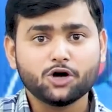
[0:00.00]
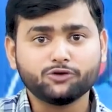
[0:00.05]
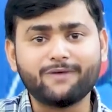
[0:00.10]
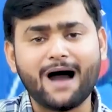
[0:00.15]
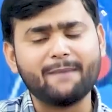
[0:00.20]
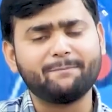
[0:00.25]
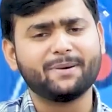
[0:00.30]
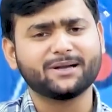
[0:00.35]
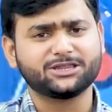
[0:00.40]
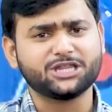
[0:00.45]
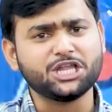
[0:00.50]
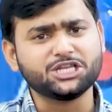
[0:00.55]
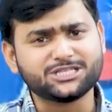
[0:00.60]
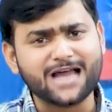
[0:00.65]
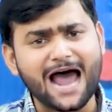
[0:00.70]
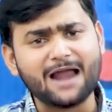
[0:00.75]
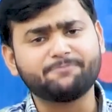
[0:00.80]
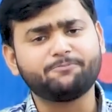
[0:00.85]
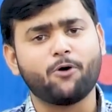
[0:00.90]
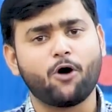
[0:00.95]
वहां पर तीन
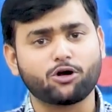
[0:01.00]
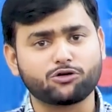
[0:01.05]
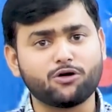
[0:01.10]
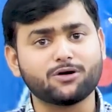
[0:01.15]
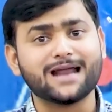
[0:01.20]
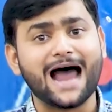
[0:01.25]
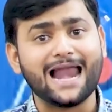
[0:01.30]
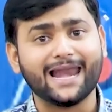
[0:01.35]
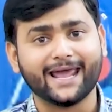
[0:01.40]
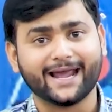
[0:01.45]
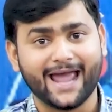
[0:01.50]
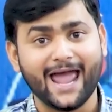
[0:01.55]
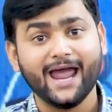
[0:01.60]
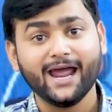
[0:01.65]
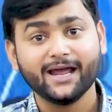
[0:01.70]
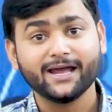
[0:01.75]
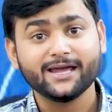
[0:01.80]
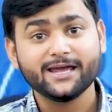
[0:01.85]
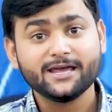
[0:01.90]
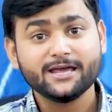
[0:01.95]
चार फोटो डाले गए
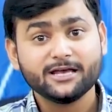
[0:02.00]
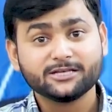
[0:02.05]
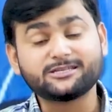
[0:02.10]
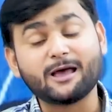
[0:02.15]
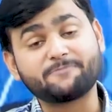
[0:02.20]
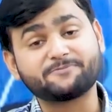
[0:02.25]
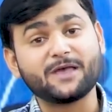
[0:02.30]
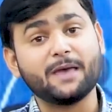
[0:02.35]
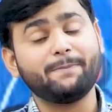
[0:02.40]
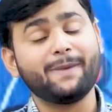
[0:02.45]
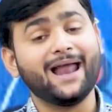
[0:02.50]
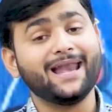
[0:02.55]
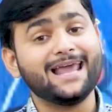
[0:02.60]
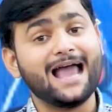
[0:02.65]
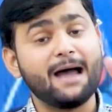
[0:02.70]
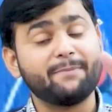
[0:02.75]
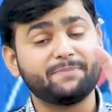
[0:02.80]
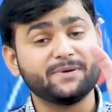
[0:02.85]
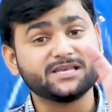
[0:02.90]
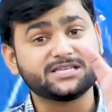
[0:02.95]
सबसे पहले
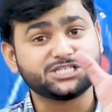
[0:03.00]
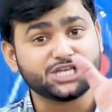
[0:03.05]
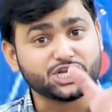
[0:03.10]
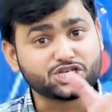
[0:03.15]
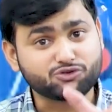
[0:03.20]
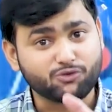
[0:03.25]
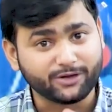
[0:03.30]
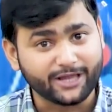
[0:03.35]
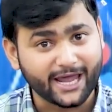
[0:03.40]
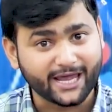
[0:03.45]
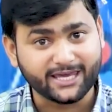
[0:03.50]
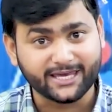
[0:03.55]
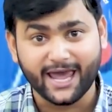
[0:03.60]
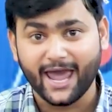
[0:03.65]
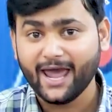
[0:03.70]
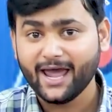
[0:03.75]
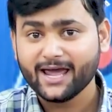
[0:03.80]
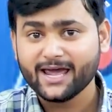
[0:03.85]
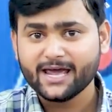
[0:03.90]
आप इस चीज को देखिए